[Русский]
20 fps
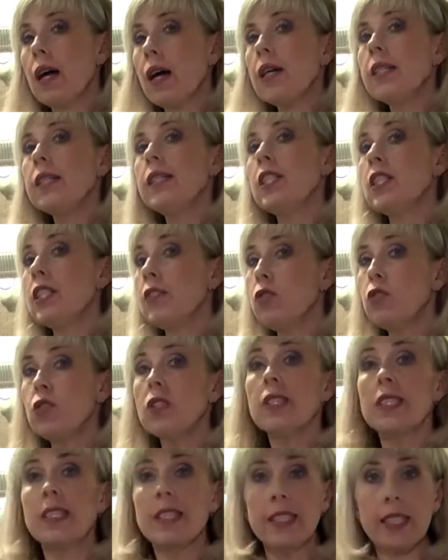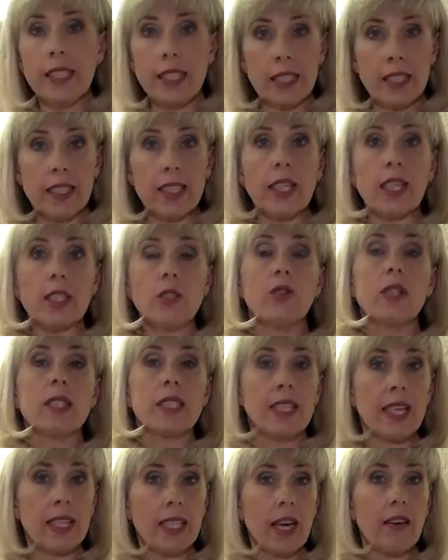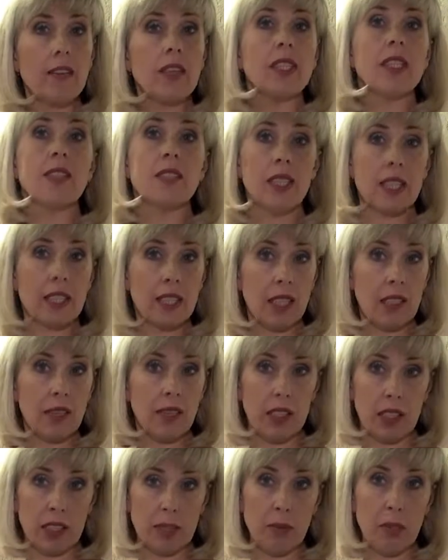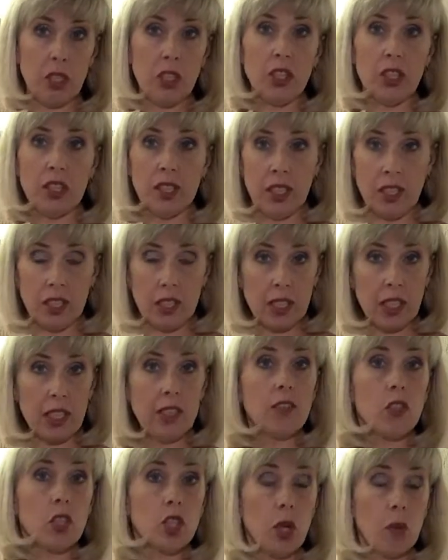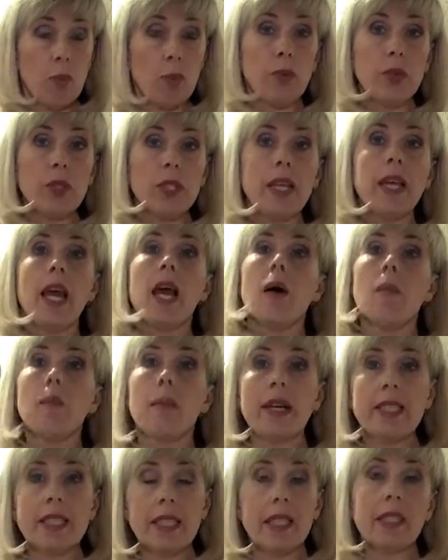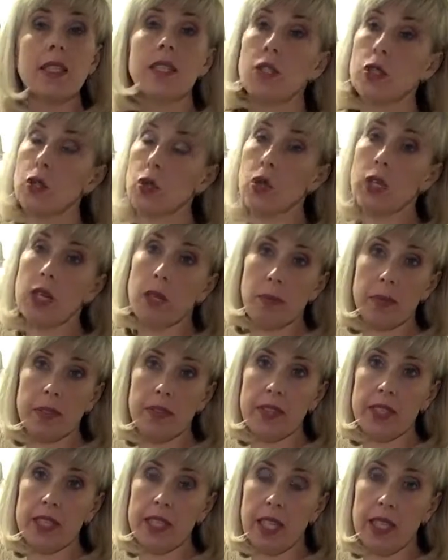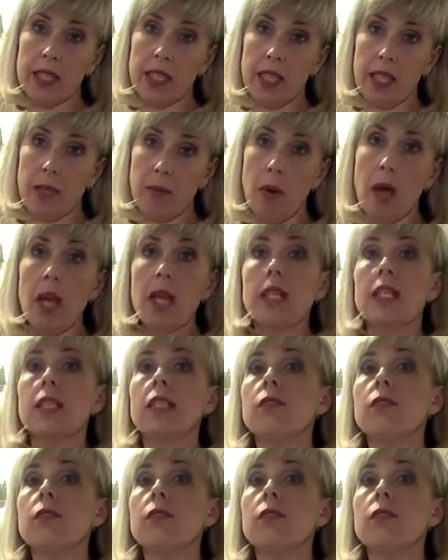Как действуют ингредиенты, которые заявлены в составе косметических средств, шампуней, понятны только профессионалам.